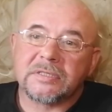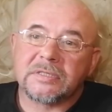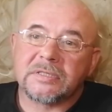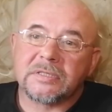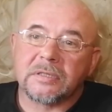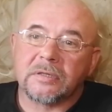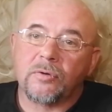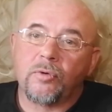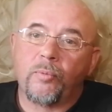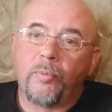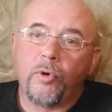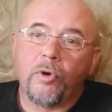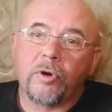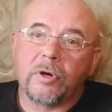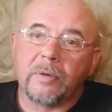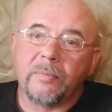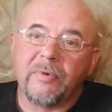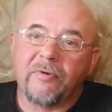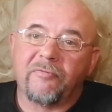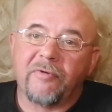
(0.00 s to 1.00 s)
с
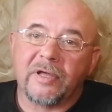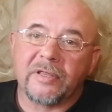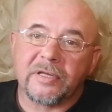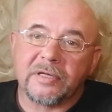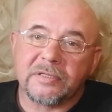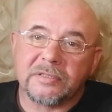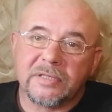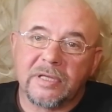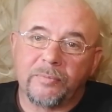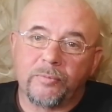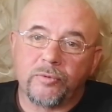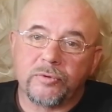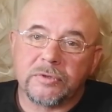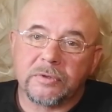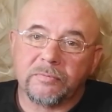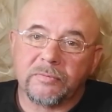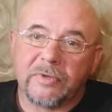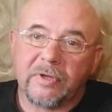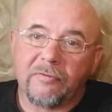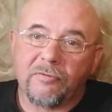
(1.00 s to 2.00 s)
упреками в адрес,
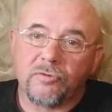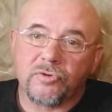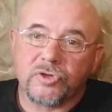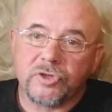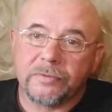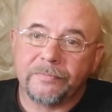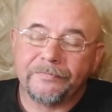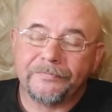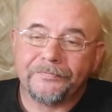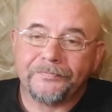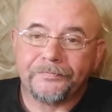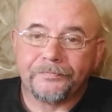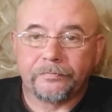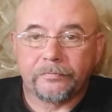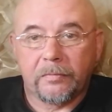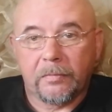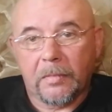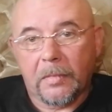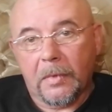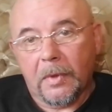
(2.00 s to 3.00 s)
допустим, того же
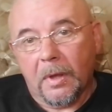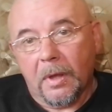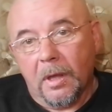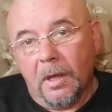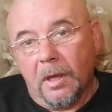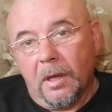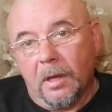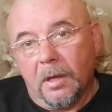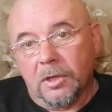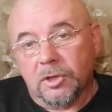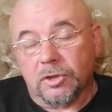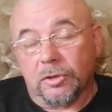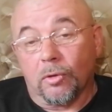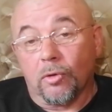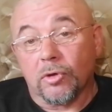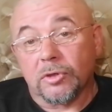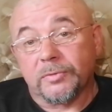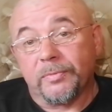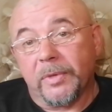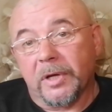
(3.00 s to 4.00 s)

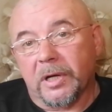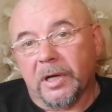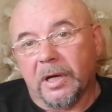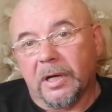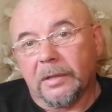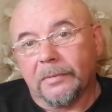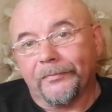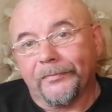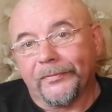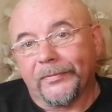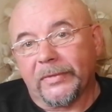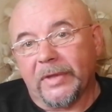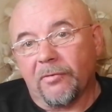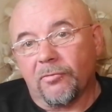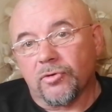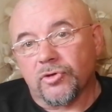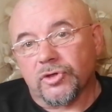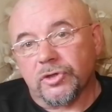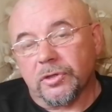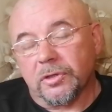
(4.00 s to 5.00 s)
Шлосберга,
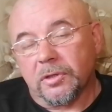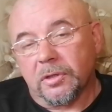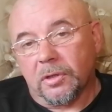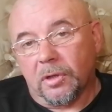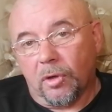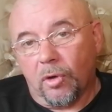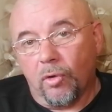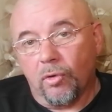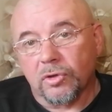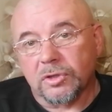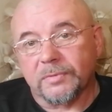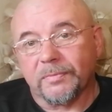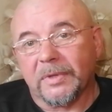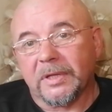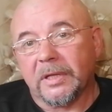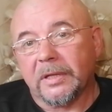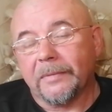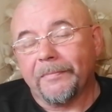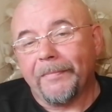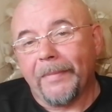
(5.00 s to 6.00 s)
того же
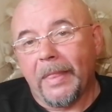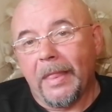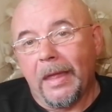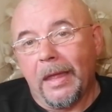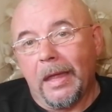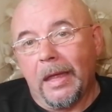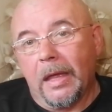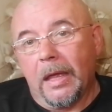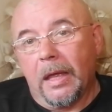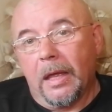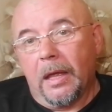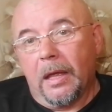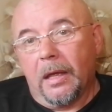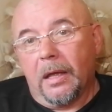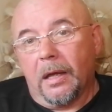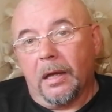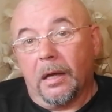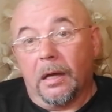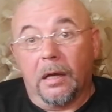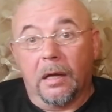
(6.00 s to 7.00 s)
Гозмана,
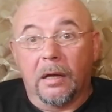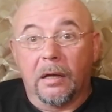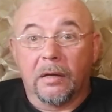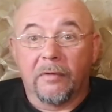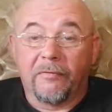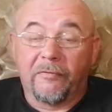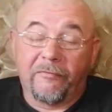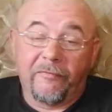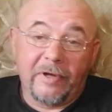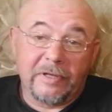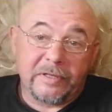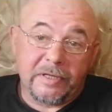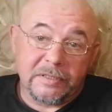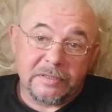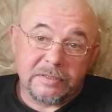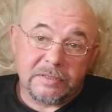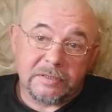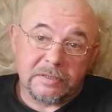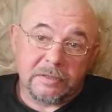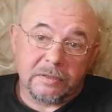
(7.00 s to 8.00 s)
а, в
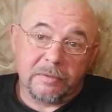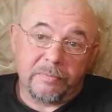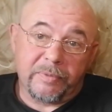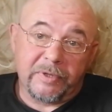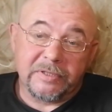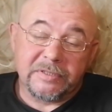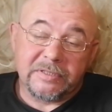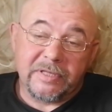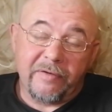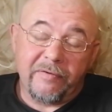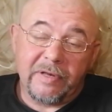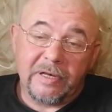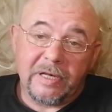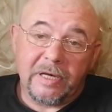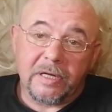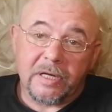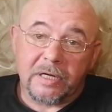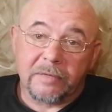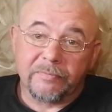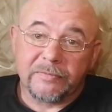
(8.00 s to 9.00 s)
адрес э,
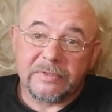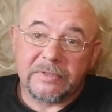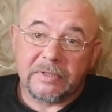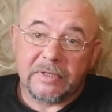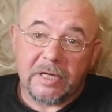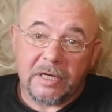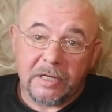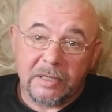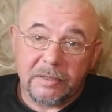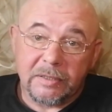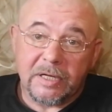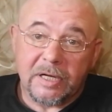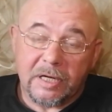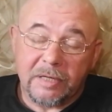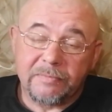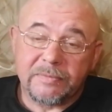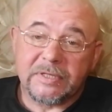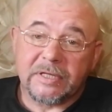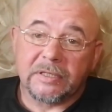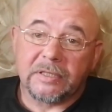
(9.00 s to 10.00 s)
представителей крым,
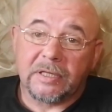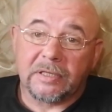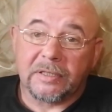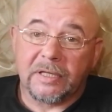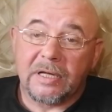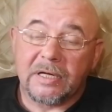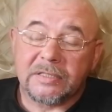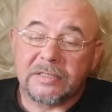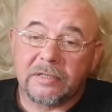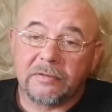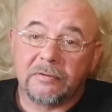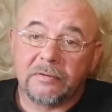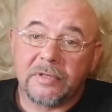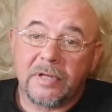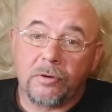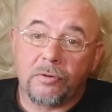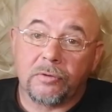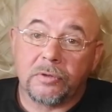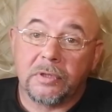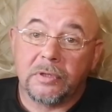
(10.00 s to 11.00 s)
крымско-татарского
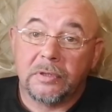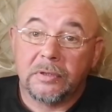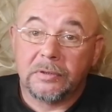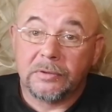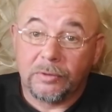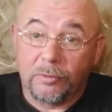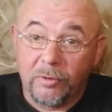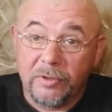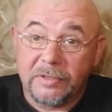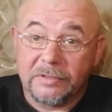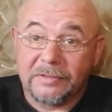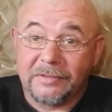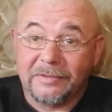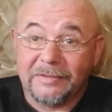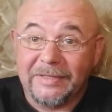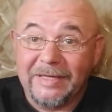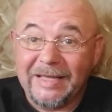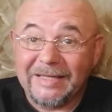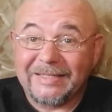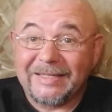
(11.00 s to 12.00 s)
народа. То
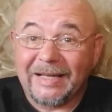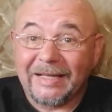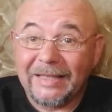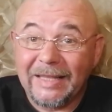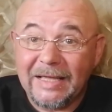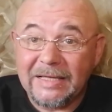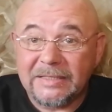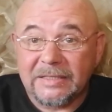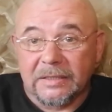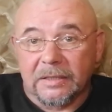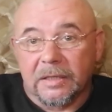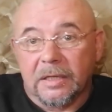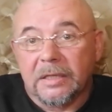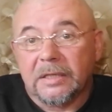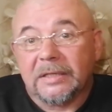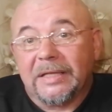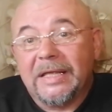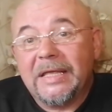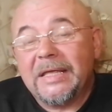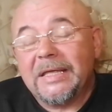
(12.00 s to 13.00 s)
есть не согласен,
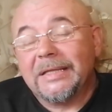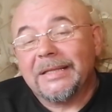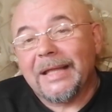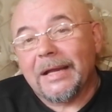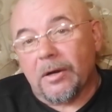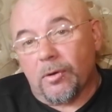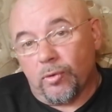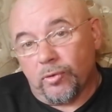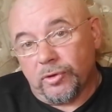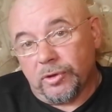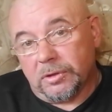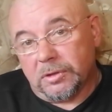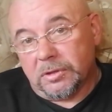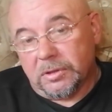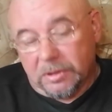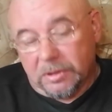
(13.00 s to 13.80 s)
ты и народец.